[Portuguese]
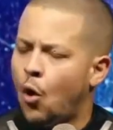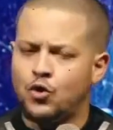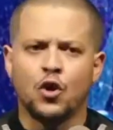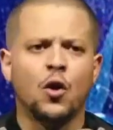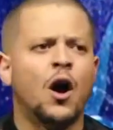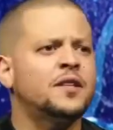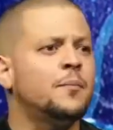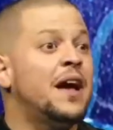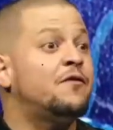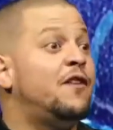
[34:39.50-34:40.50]
O John
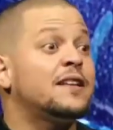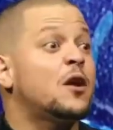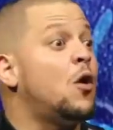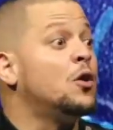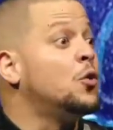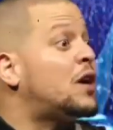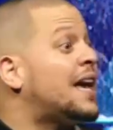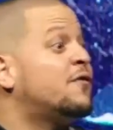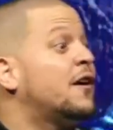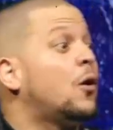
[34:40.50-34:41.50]
Ortenberg fala que quando o
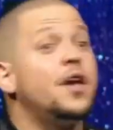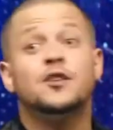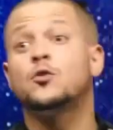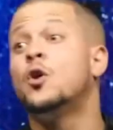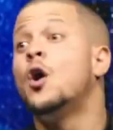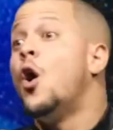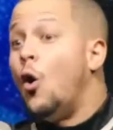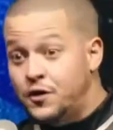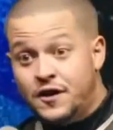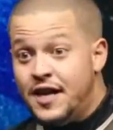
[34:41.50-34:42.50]
cara falou isso,
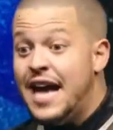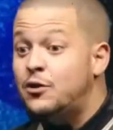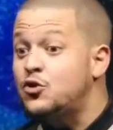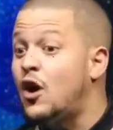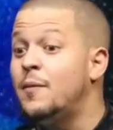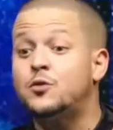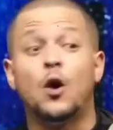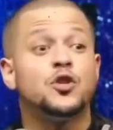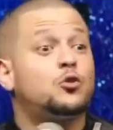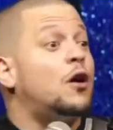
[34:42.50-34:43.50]
os 500 homens do
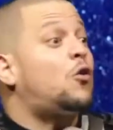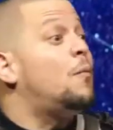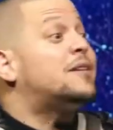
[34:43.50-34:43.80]
auditório